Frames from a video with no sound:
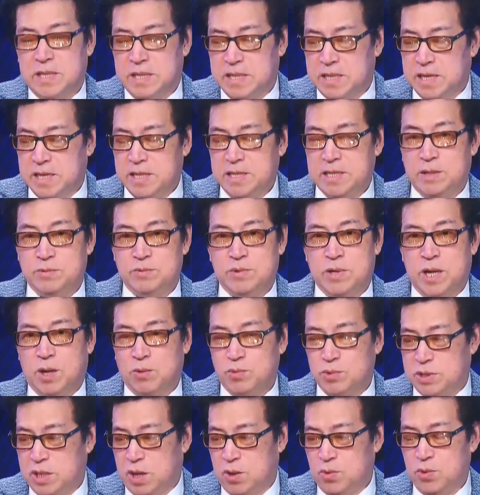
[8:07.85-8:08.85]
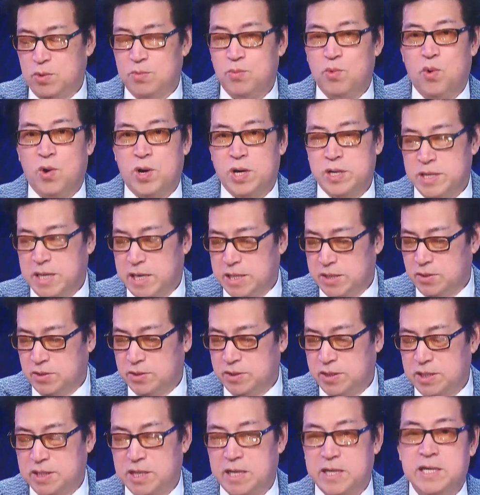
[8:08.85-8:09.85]
điển hình là thấy ông châu nó mua gần hết
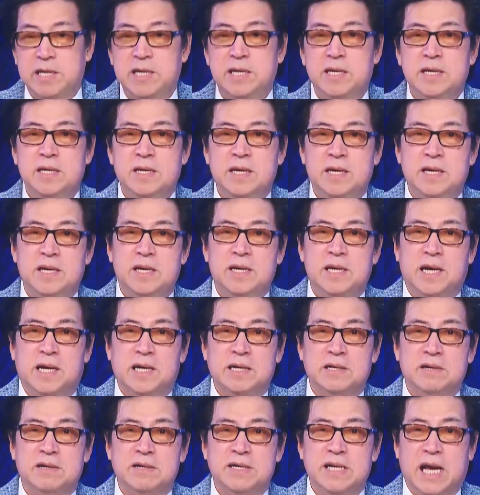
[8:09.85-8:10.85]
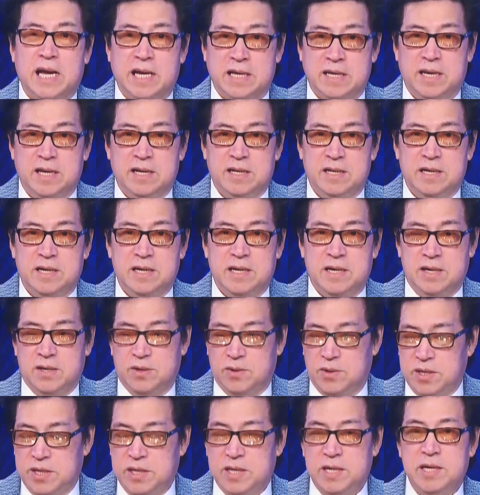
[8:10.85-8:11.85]
rồi nhất là ý ý là cái nước nặng nhất
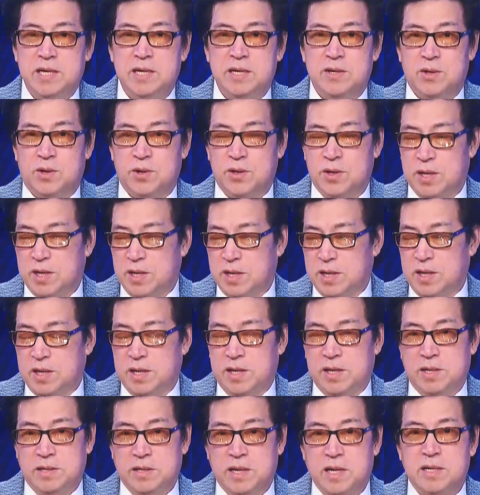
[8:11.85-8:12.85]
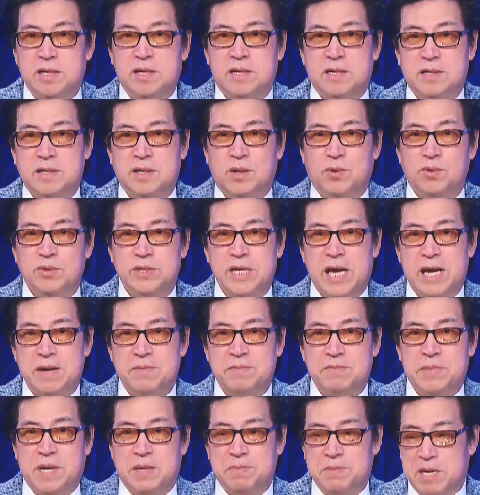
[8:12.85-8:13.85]
rồi ý rồi ý, đức đâu có
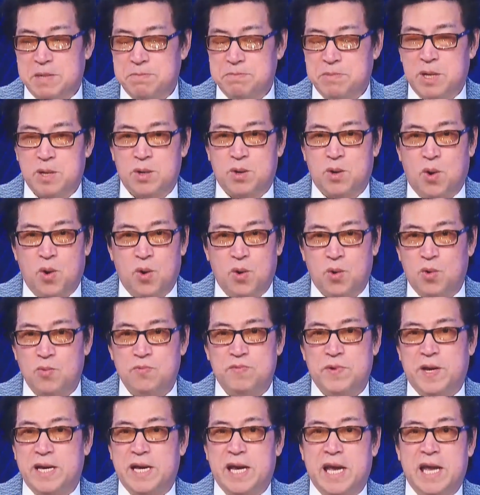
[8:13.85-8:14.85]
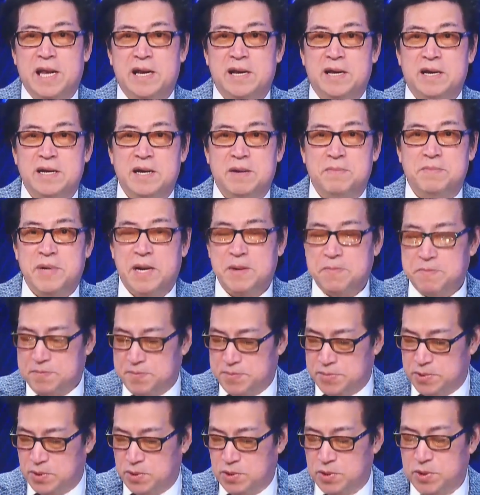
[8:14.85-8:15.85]
dám mà Merkel cũng phải nghe lời nắm
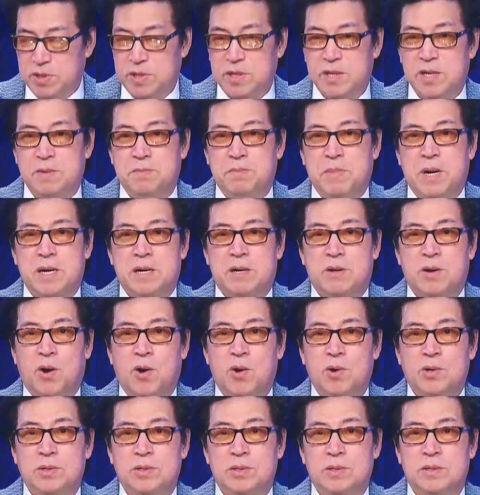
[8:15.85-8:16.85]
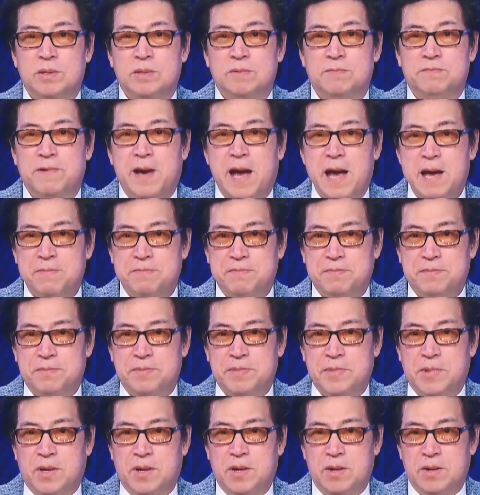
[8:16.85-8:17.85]
rắp rồi macron pháp
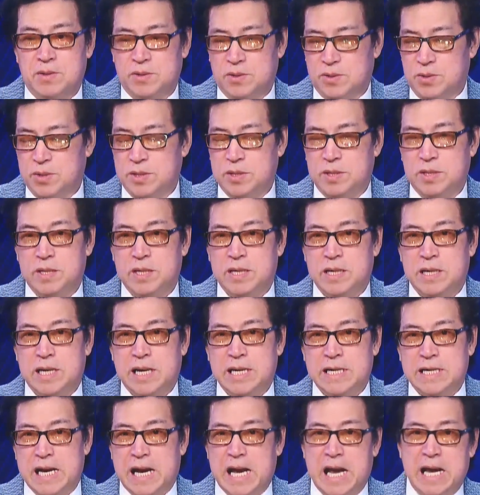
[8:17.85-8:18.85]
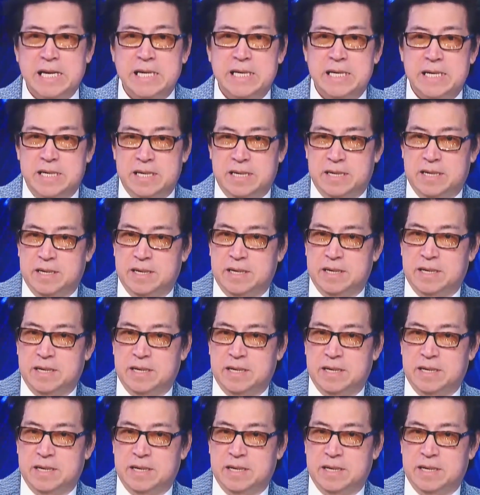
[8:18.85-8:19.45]
đó rồi ngay cả anh